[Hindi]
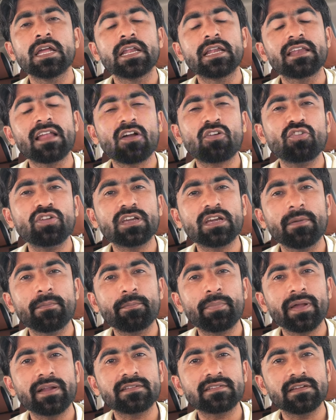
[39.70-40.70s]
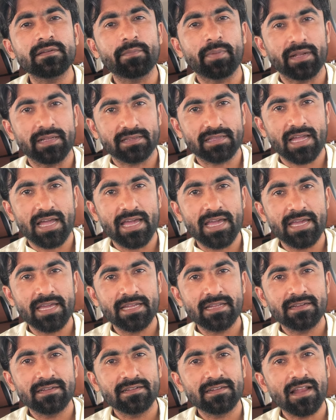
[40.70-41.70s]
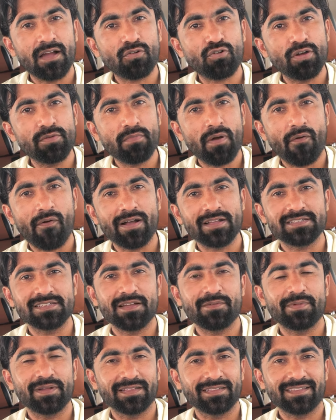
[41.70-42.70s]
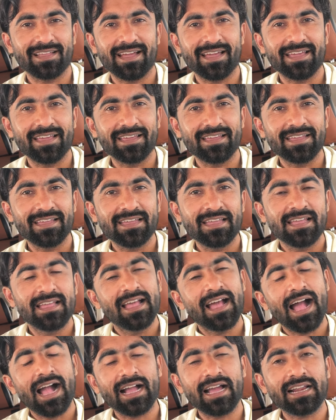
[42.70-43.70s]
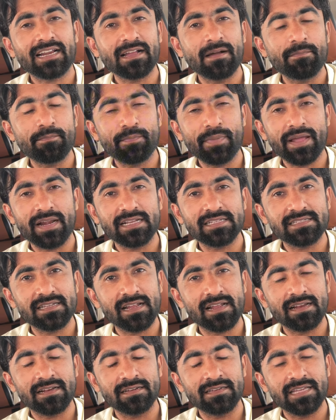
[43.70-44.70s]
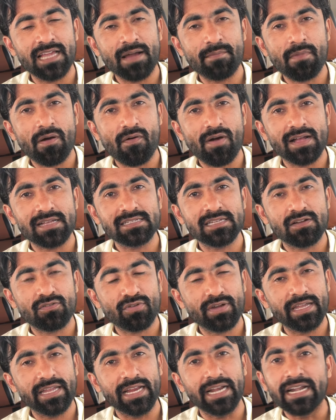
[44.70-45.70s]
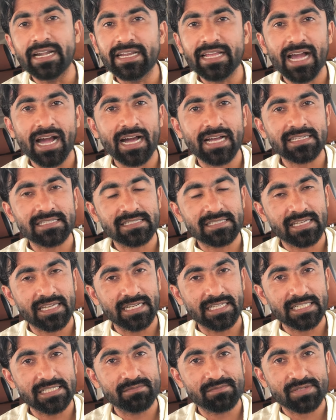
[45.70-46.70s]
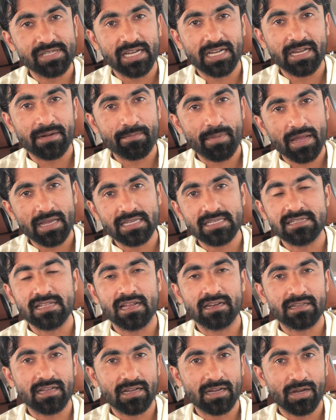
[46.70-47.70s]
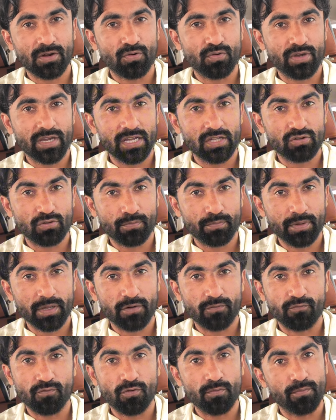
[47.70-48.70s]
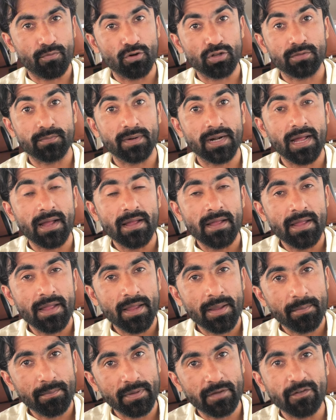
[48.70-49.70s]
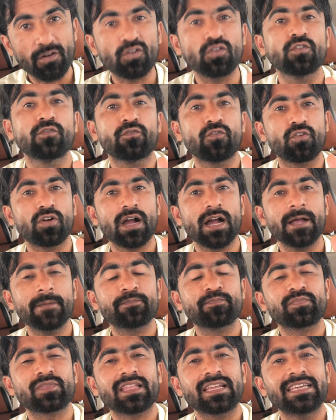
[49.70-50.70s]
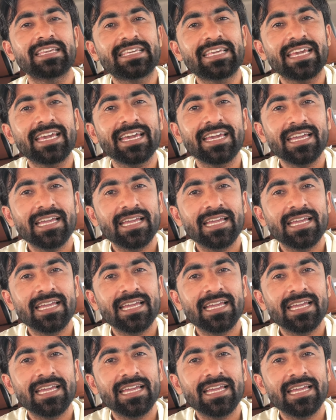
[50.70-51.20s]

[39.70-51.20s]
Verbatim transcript: ना कोई कंपैरिजन बनता है ना कोई मवाजना बनता है अगर कंपैरिजन या मवाजना कोई इंडिया की टीम से अगर पाकिस्तान का करोगे तो फिर वो बहुत बड़ा बेवकूफ़ होगा ये